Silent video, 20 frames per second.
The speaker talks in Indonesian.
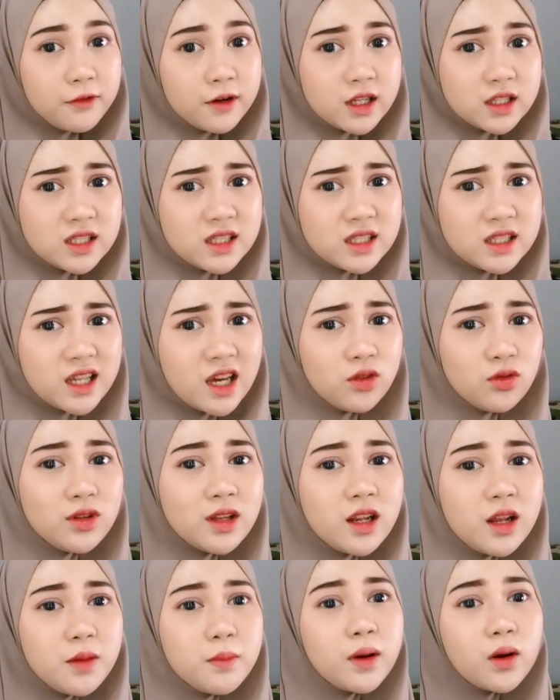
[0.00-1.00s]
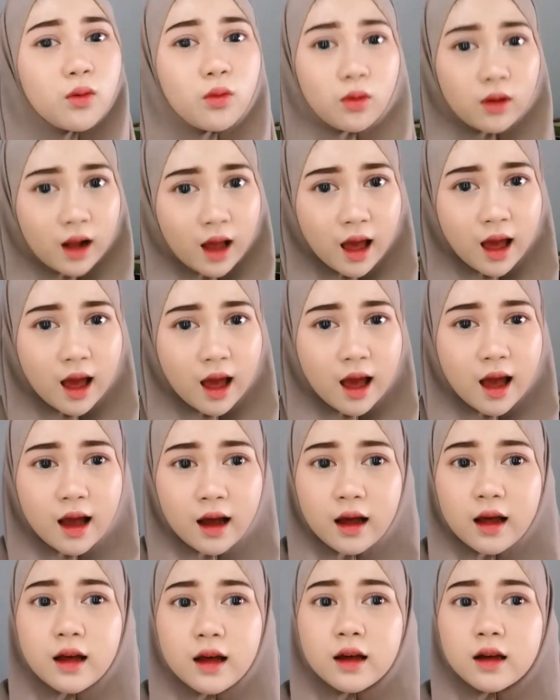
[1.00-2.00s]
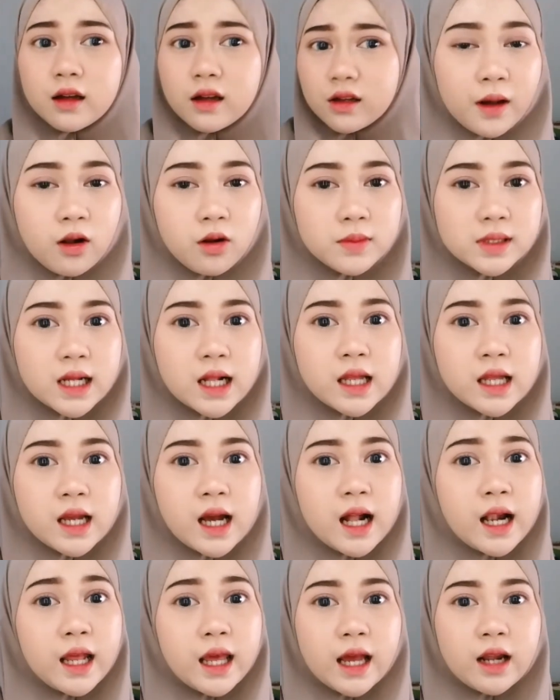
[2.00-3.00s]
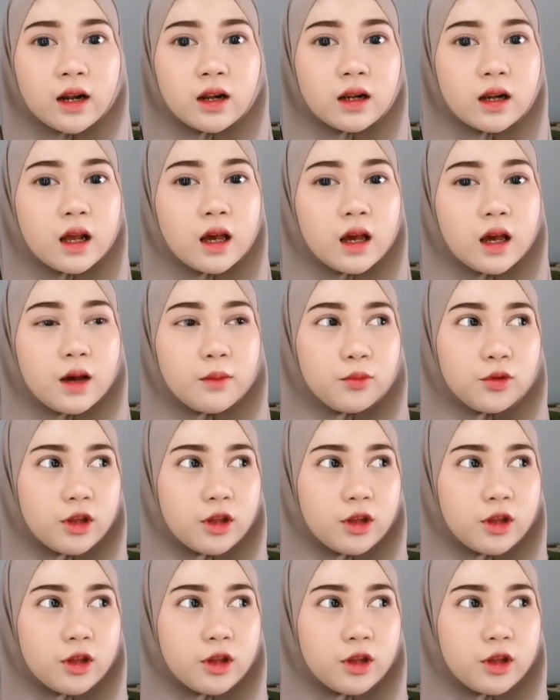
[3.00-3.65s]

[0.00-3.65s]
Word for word: coveragenya itu jadi berkurang tapi kalau misalnya kalian